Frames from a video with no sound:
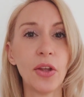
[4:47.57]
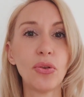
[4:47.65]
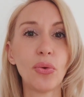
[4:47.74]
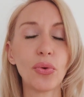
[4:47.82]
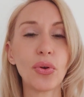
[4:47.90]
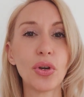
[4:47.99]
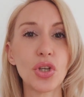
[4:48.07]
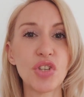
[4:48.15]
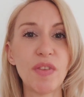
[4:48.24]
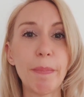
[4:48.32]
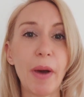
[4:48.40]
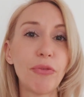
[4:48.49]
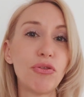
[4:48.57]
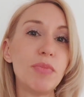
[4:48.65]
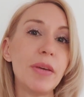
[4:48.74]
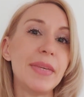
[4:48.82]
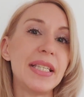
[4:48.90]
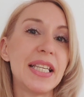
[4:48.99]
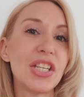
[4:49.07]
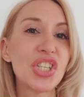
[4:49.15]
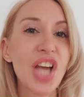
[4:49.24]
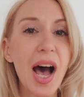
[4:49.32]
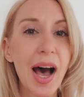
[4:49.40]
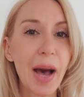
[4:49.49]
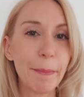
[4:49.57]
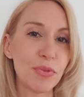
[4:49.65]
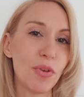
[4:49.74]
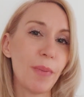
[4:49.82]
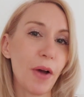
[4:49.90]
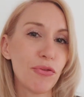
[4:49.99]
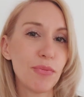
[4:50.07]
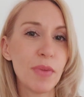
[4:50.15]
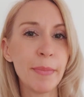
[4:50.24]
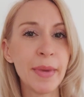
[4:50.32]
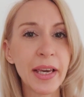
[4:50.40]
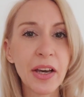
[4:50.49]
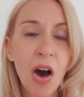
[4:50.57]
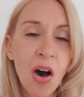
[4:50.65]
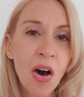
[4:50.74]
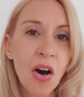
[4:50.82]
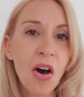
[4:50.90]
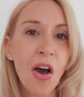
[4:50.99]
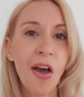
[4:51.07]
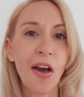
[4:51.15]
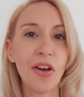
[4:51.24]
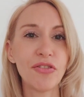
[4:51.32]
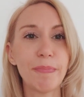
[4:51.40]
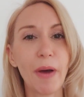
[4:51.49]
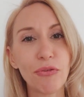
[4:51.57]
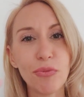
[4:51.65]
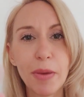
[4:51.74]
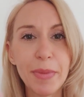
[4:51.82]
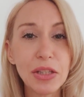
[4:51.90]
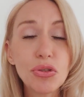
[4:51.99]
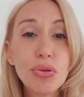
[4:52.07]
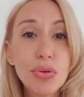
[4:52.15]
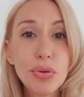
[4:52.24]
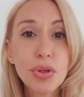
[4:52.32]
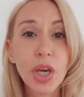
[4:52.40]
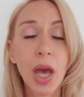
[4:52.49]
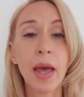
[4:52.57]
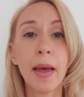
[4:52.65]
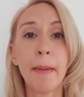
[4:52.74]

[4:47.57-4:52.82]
Donc, euh, je vais parfumer mes écharpes, je vais parfumer mes gants, je vais parfumer mes tuques,